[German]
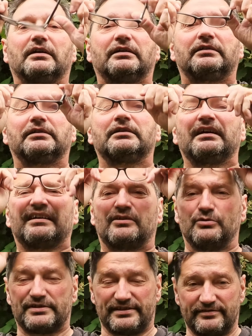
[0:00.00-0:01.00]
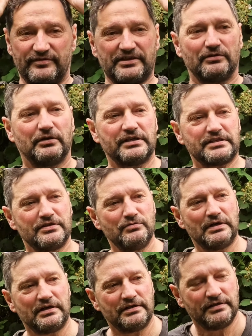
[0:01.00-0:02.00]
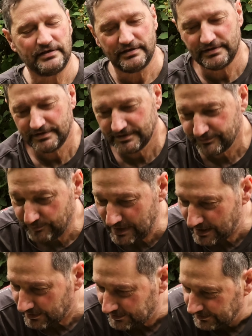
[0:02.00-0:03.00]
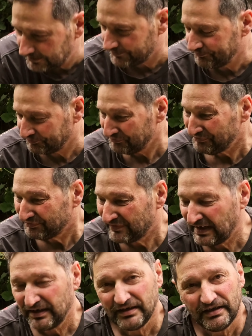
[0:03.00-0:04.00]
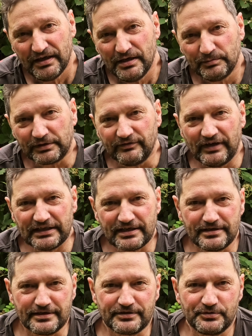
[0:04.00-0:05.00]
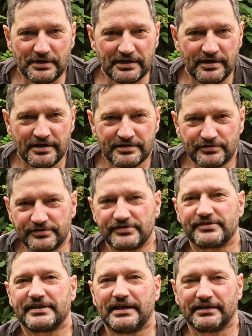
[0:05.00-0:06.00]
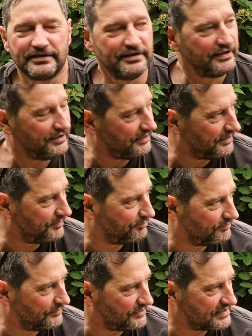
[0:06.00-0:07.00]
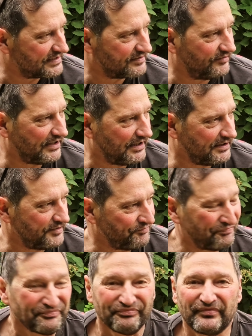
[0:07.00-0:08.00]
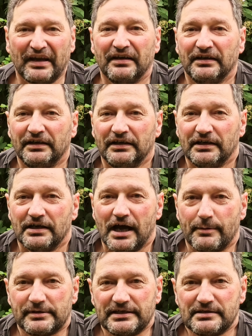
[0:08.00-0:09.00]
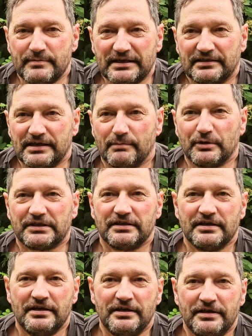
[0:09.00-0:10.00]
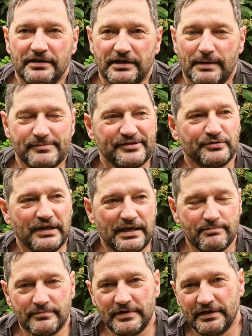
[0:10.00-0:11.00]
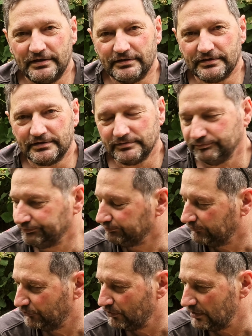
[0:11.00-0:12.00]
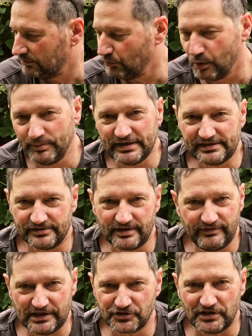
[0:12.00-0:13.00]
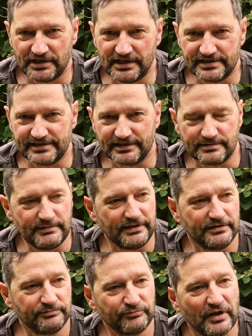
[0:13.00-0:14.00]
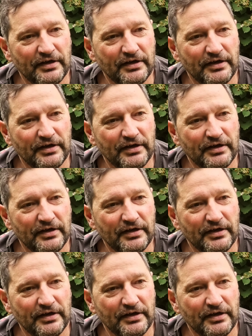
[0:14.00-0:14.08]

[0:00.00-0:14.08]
Äh, kurzes Video heute nur, mehr äh, privater Natur sozusagen. Ähm, und zwar habe ich jede Menge Klamotten abzugeben äh, für Mopeds aus der Werkstatt halt, sage ich mal. Ne?